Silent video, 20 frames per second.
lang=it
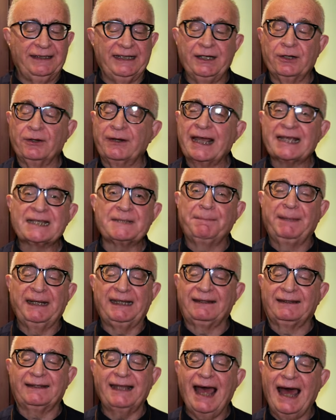di non
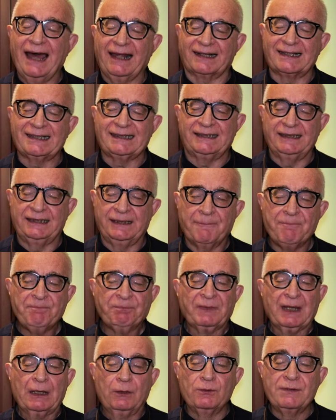aspettarsi